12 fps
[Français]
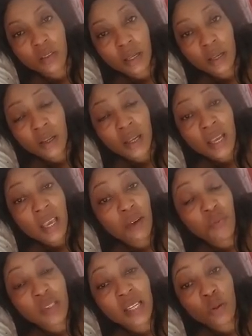Hein? Et
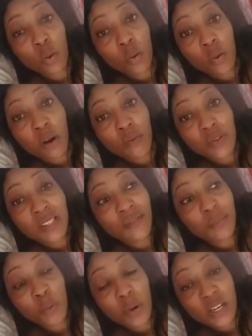vous êtes au courant, vous
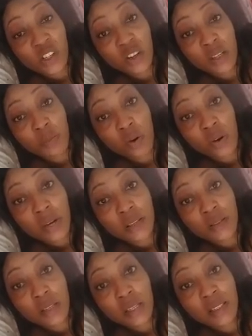savez, pour les gens qui me
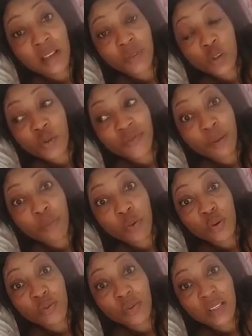connaissent, ils savent que je fais pour
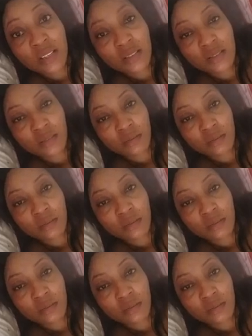nuit.